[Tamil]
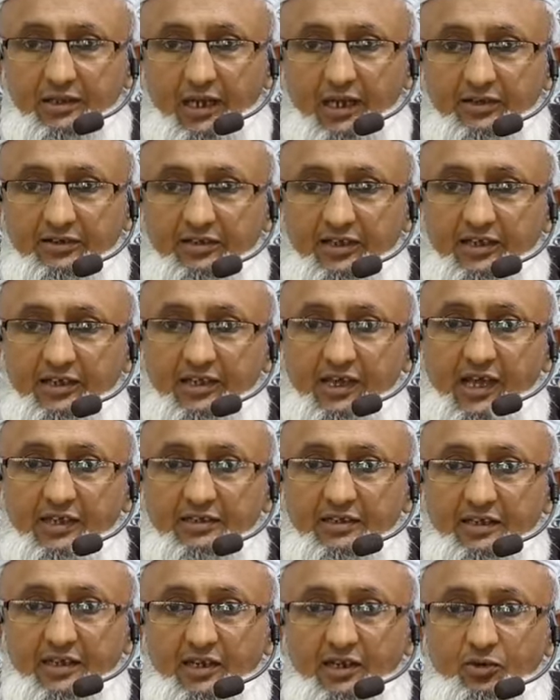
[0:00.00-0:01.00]
தான்
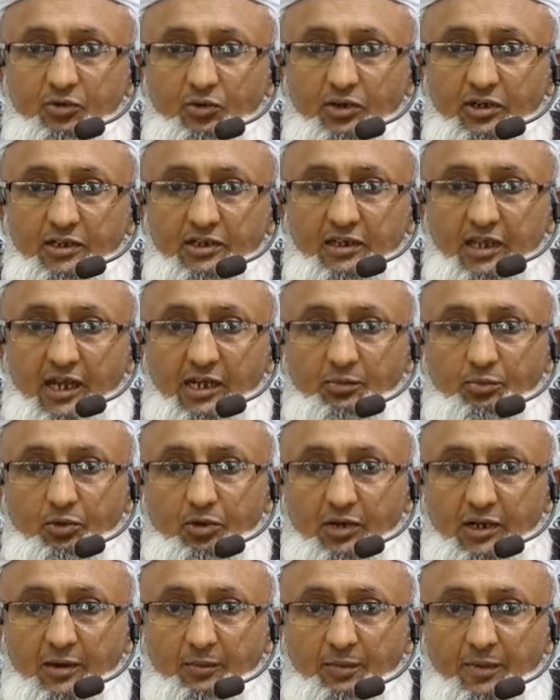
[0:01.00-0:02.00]
செய்யாததை கொண்டு தான்
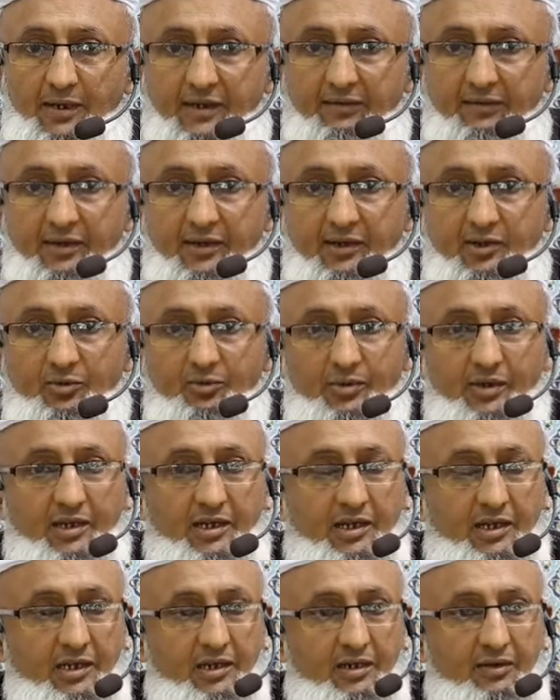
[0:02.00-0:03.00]
புகழப்பட வேண்டும்
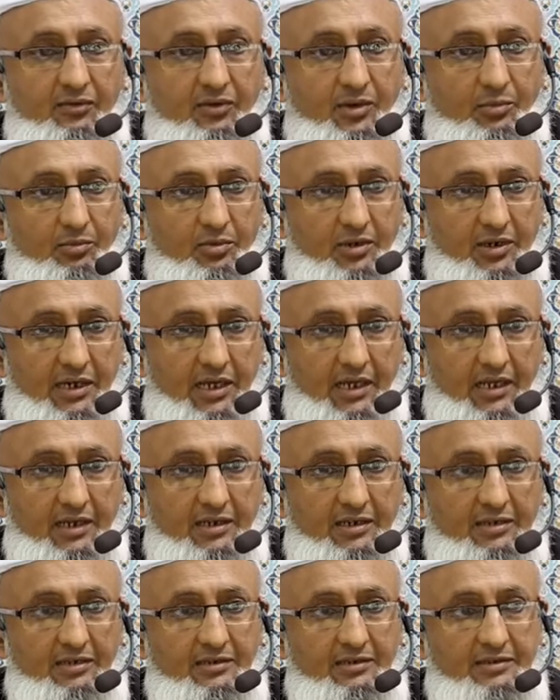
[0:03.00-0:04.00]
என்று
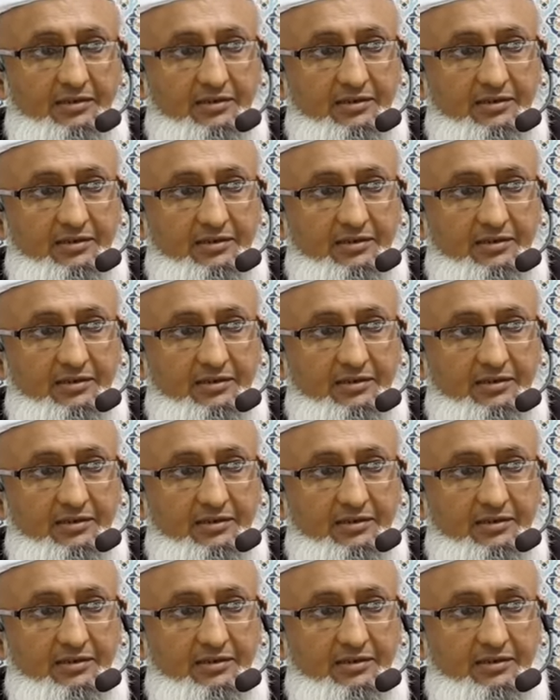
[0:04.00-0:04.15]
விரும்புகிறார்கள்